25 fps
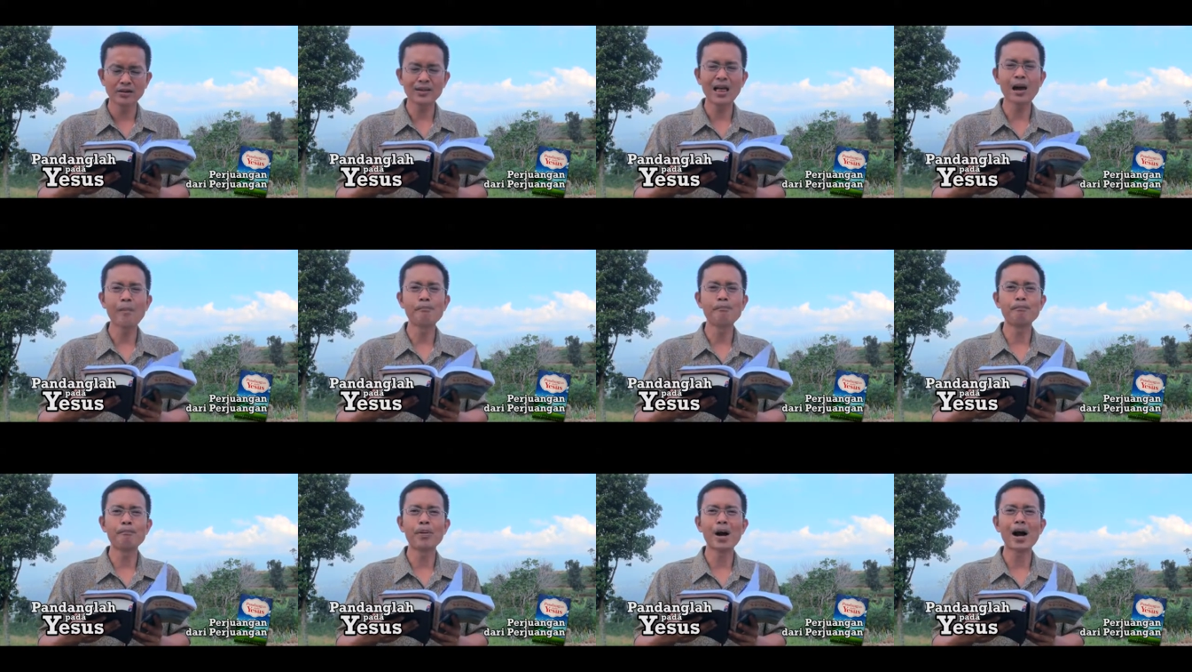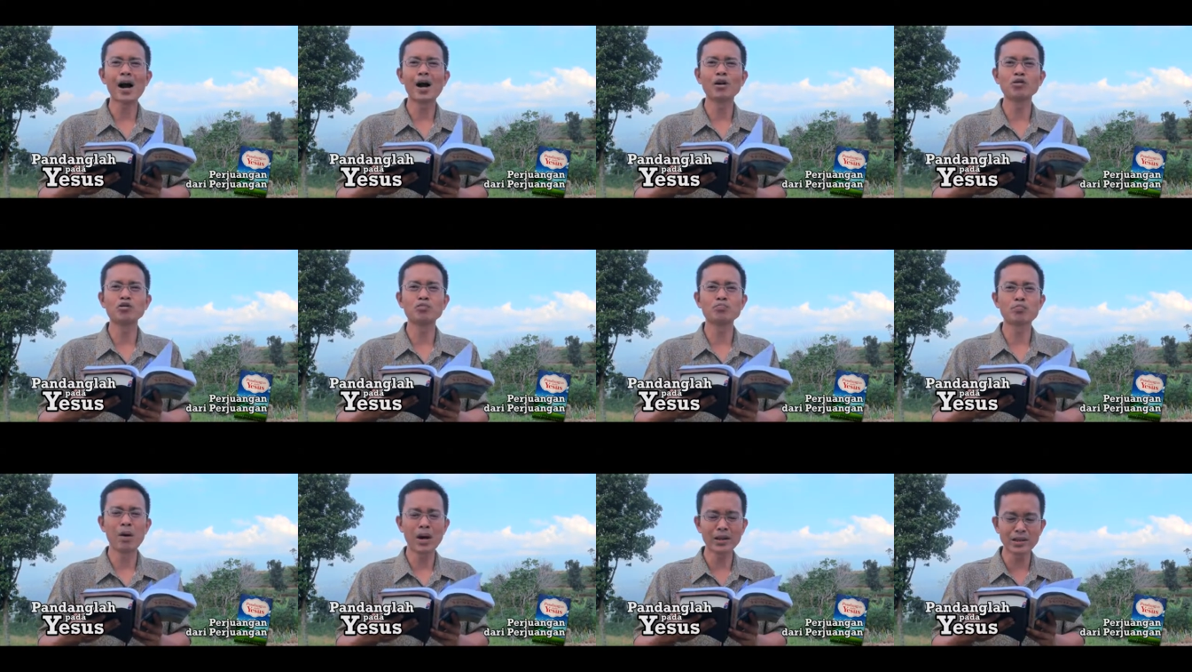tanpa
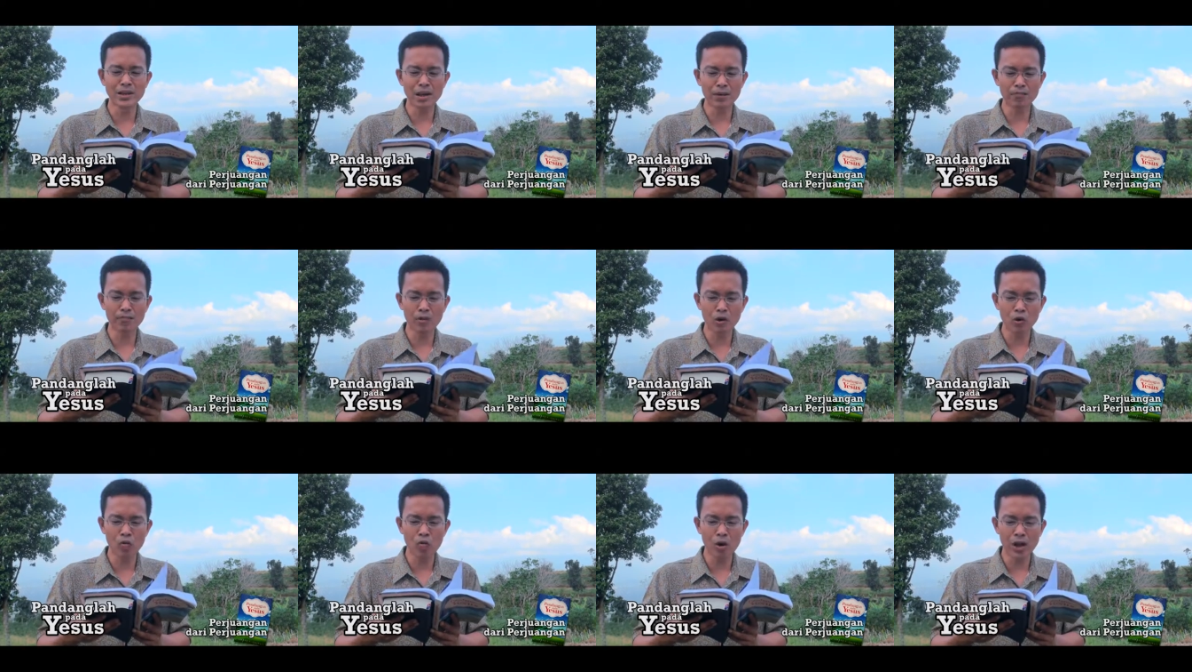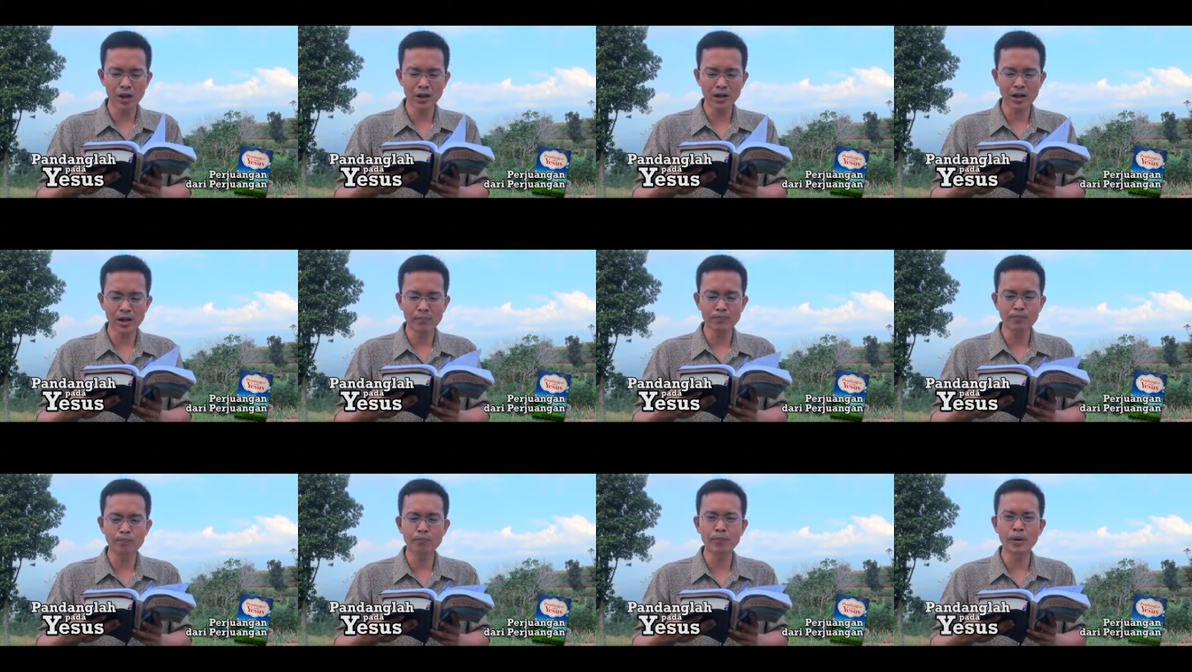harus banyak
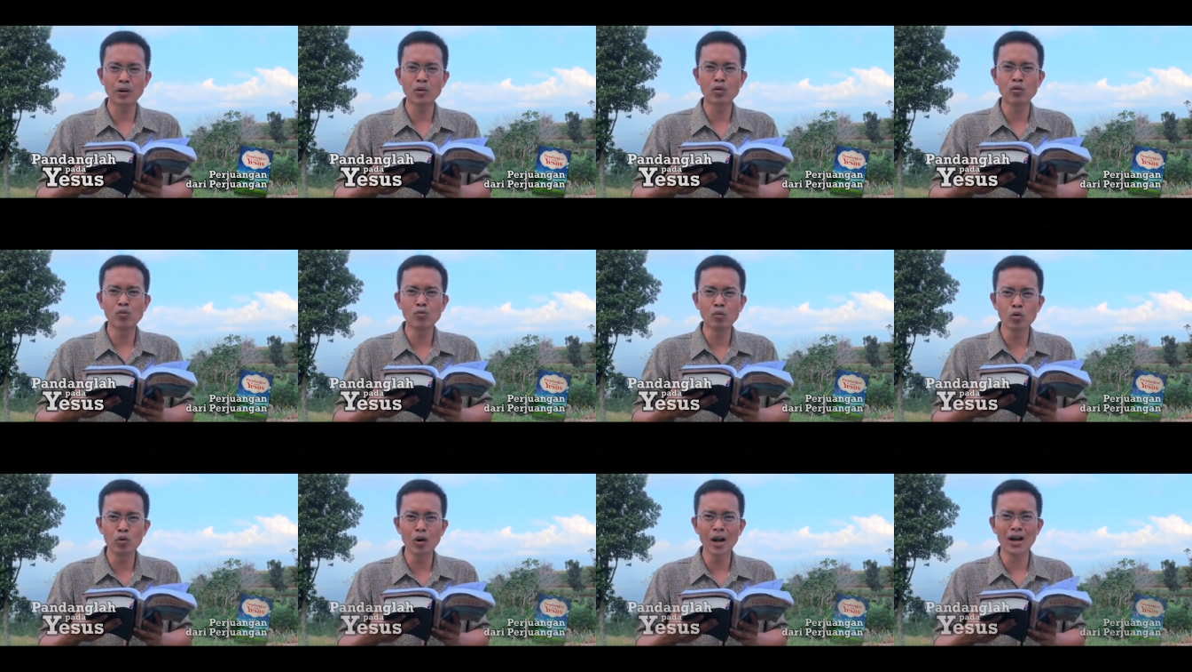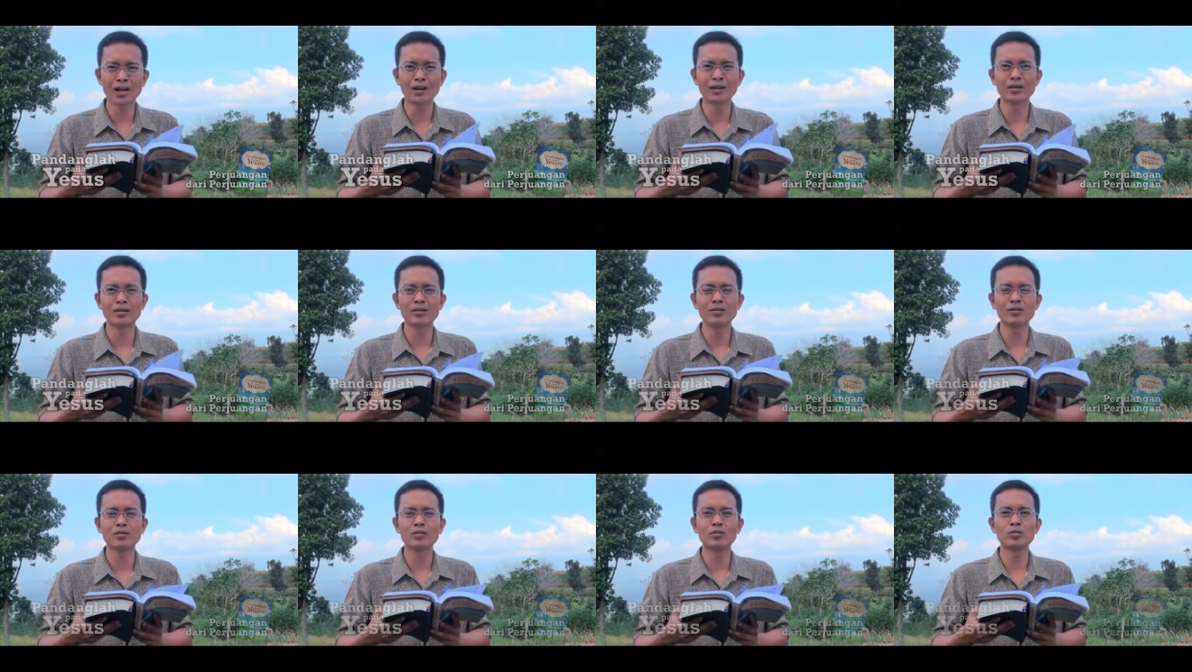mengeluarkan
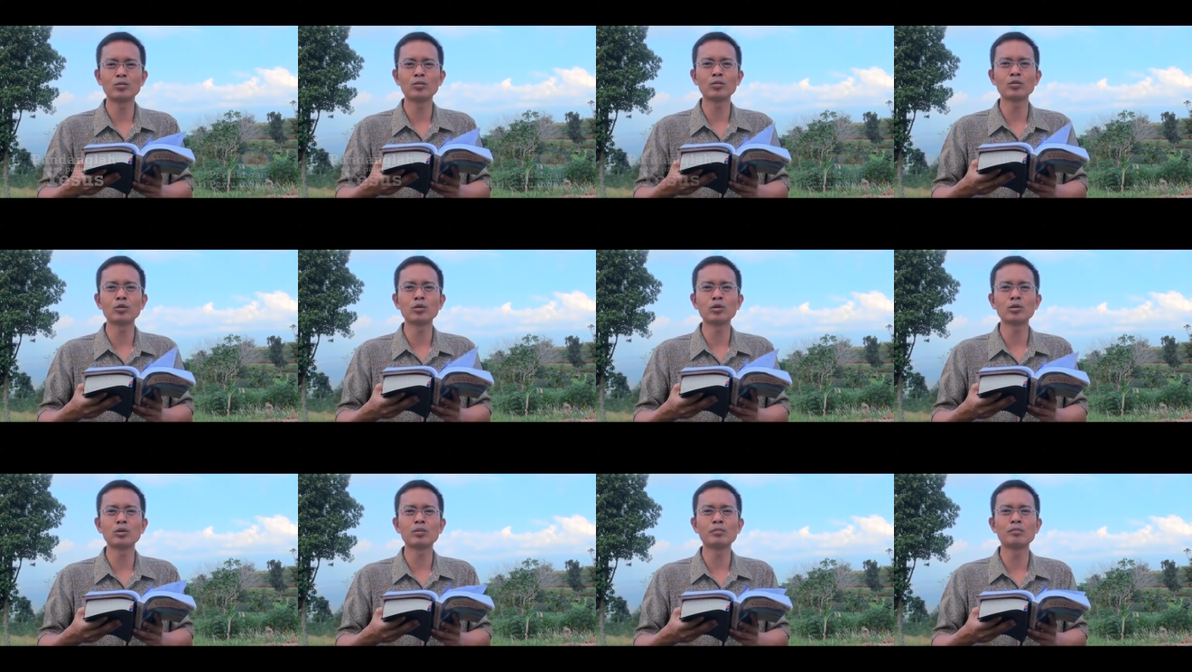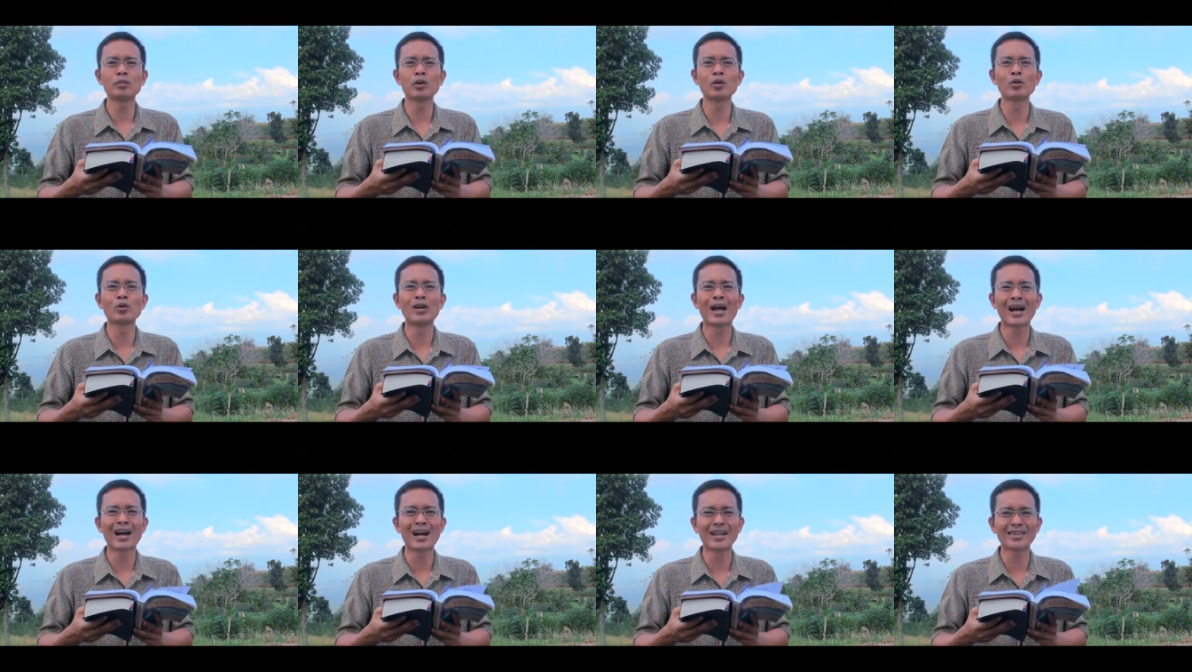pergumulan untuk
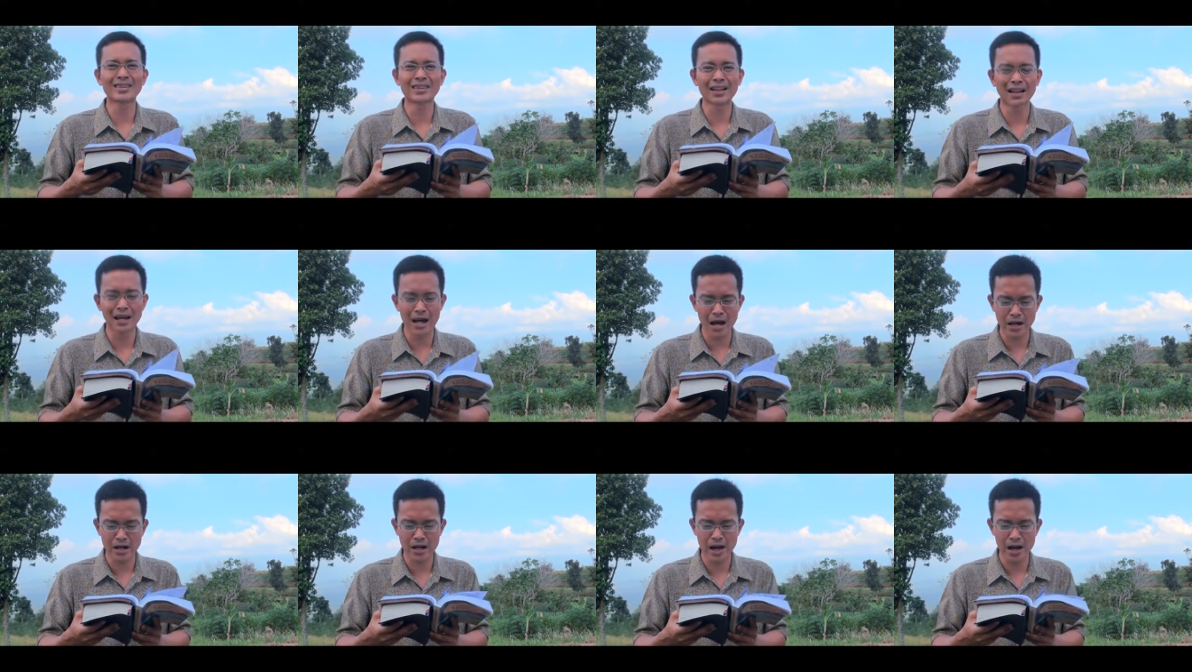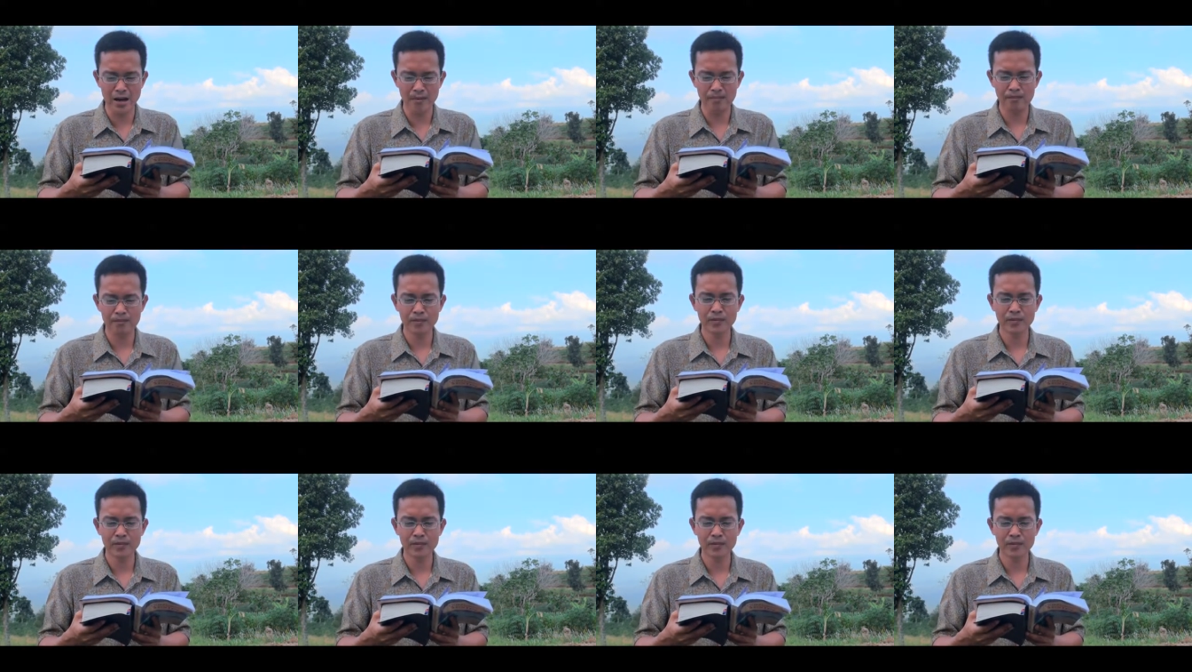menggunakan tenaga.